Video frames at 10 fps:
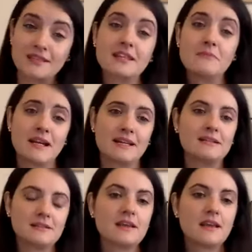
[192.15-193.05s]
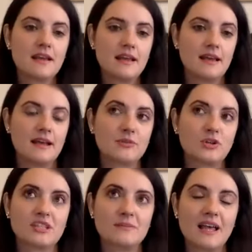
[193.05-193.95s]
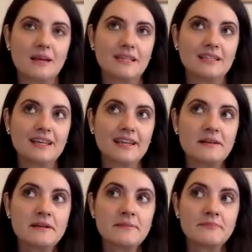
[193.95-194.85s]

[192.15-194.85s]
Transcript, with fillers: semanas aproximadamente,